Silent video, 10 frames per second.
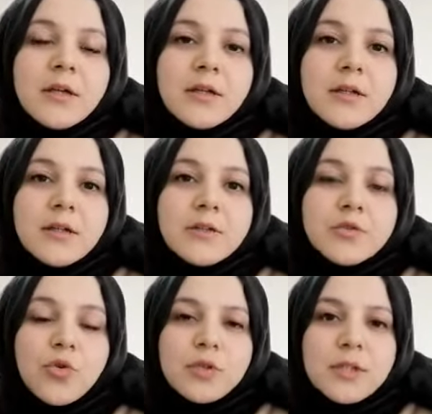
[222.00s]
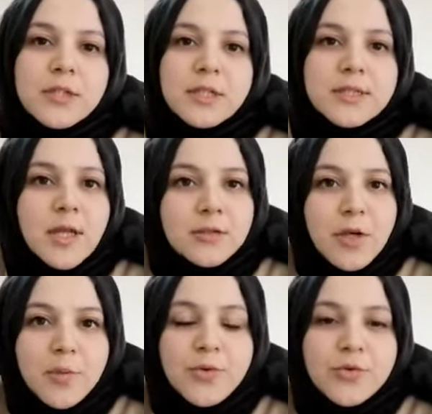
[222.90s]
E, sonra dedi ki sen ne
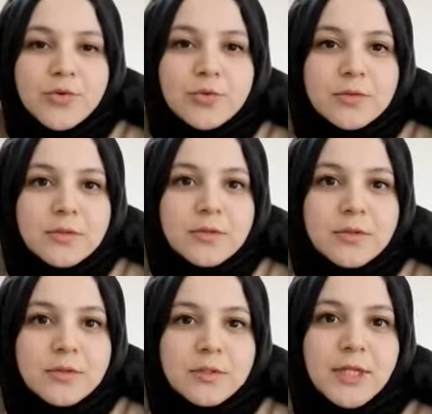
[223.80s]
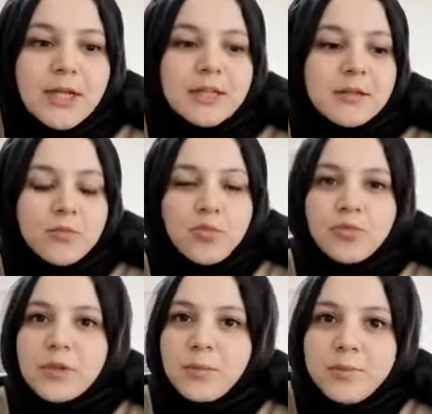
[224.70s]
yapıyorsun? Yani bu,
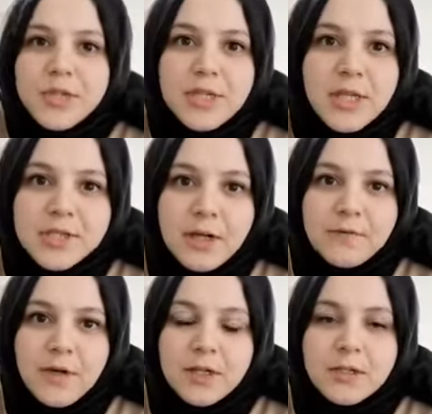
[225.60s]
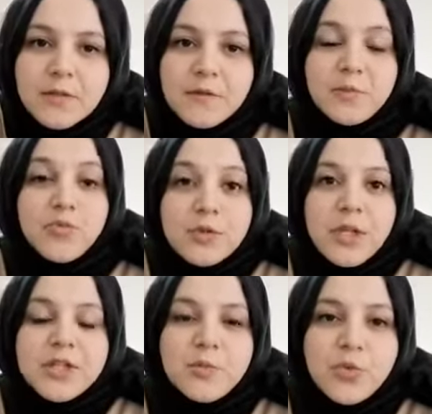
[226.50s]
bir gecen var ve bu
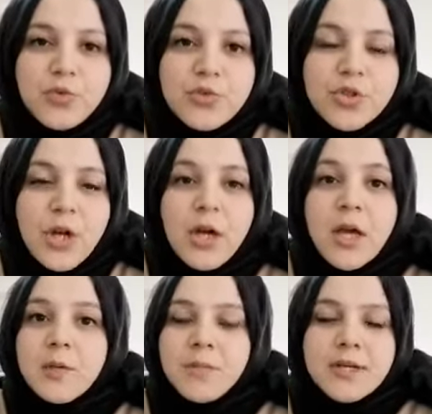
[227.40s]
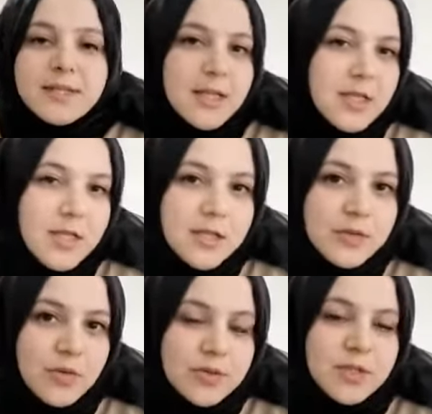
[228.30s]
gece boyunca ben senin
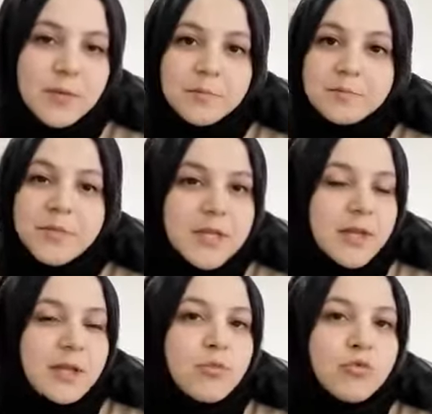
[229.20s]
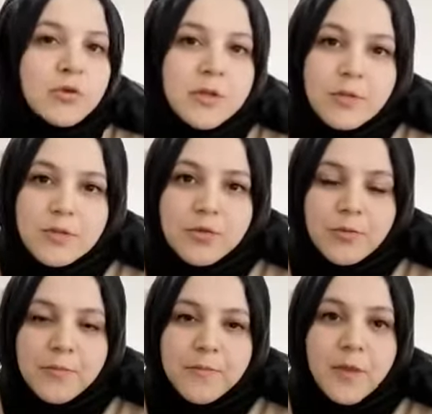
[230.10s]
yerinde olsam bir kere bu notları
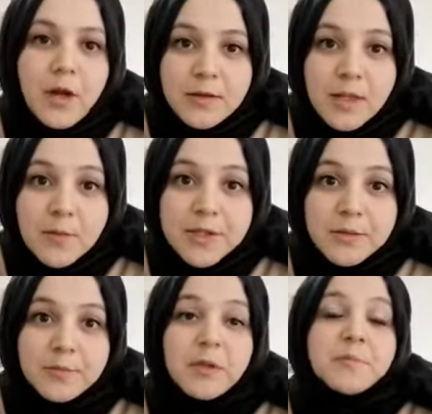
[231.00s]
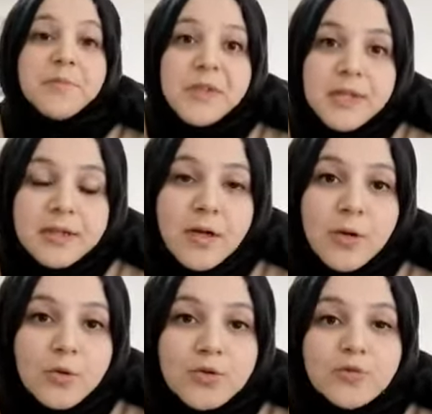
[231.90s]
okurum. Anlamadım mı? Bir kere daha
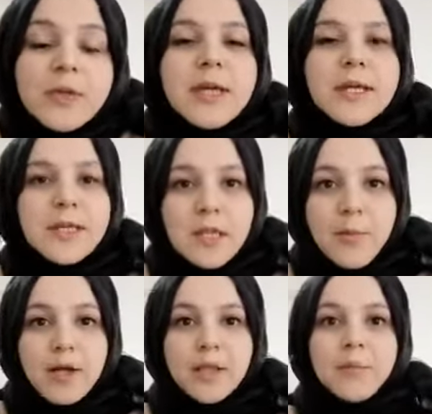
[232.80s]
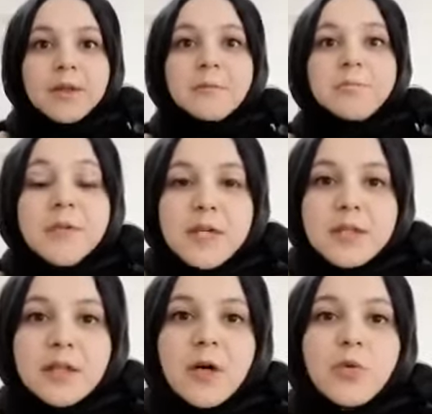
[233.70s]
okurum. Yine mi anlamadım? Bir
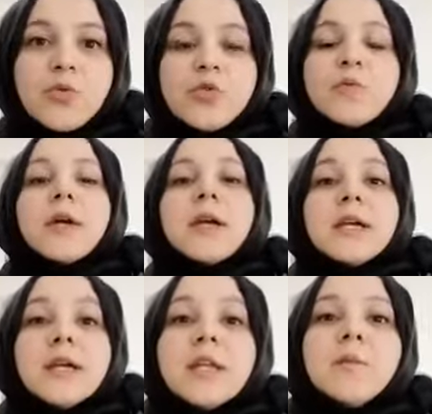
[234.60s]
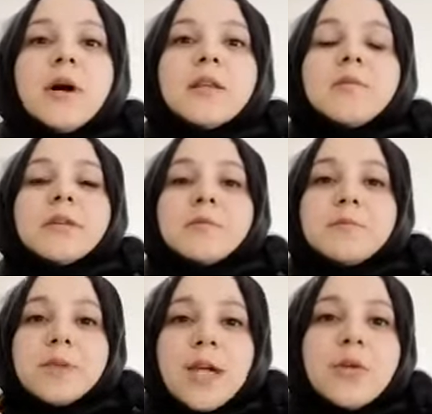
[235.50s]
kere daha okurum. Yine mi anlamadım?
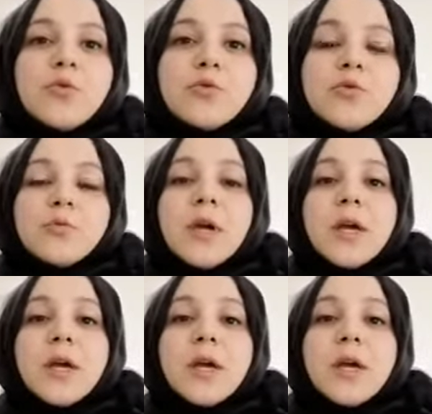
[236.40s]
Gene okurum.